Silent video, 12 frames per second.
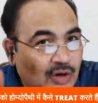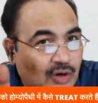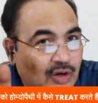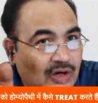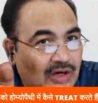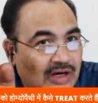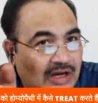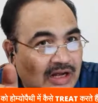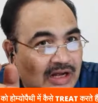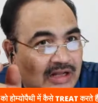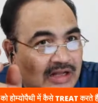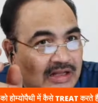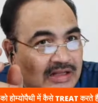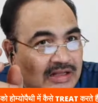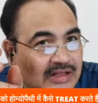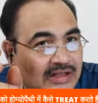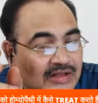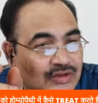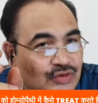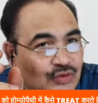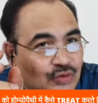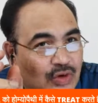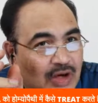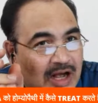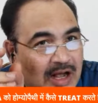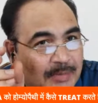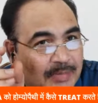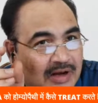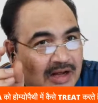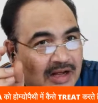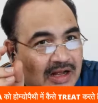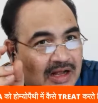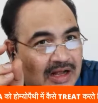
और जो आपका